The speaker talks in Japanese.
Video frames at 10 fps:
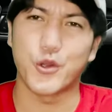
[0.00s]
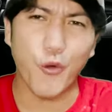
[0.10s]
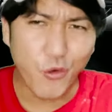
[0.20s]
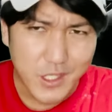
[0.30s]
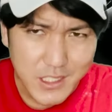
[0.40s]
料
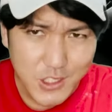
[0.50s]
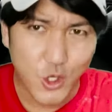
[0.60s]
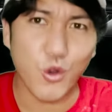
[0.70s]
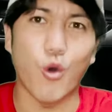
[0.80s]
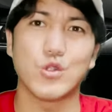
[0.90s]
金
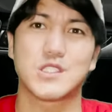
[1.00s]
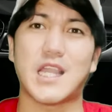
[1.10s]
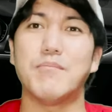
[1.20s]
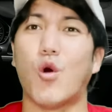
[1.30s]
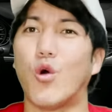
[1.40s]
所のおっ
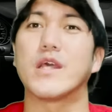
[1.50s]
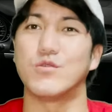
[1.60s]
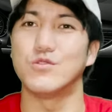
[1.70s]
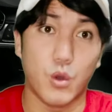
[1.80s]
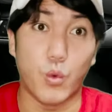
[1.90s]
ちゃんも惚れる。
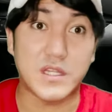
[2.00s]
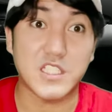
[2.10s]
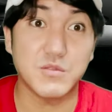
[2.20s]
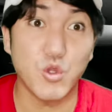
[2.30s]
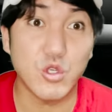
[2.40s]

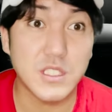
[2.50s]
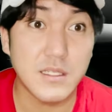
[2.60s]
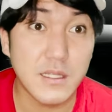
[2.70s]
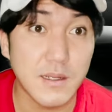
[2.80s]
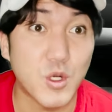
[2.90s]
私も乗せ
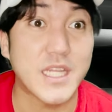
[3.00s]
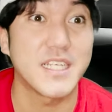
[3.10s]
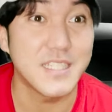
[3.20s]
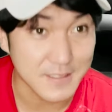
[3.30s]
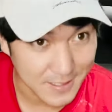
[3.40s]
てってもらっていいです